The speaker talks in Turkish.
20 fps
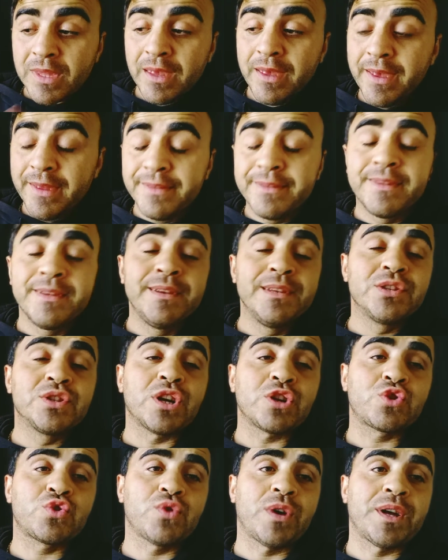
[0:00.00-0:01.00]
Anthony
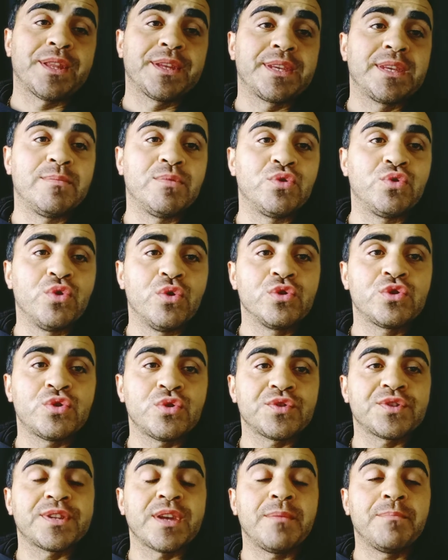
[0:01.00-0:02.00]
Joshua'nın gibi
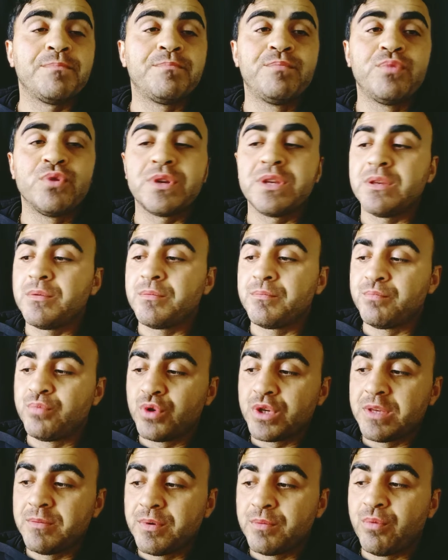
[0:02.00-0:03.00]
dövüşürsen bu,
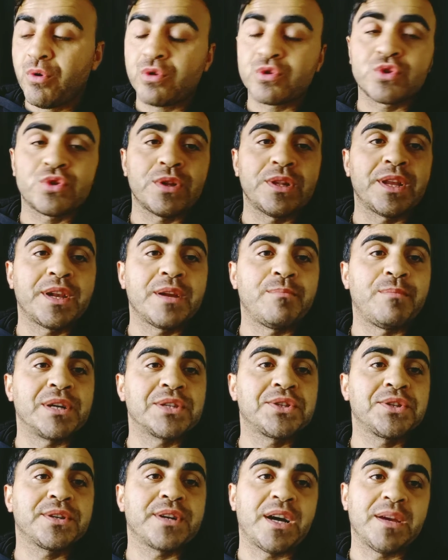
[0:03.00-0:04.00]
bu gibi boksörlere
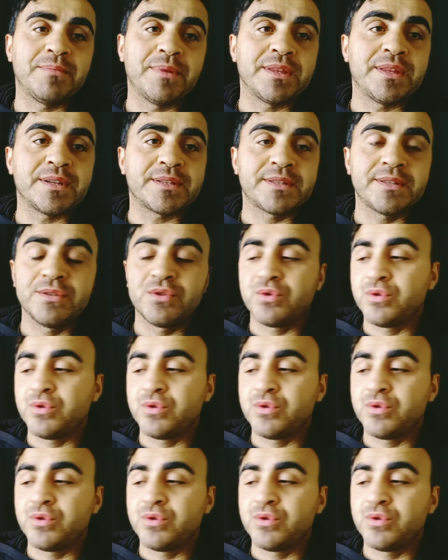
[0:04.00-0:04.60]
maçı kaybedersin.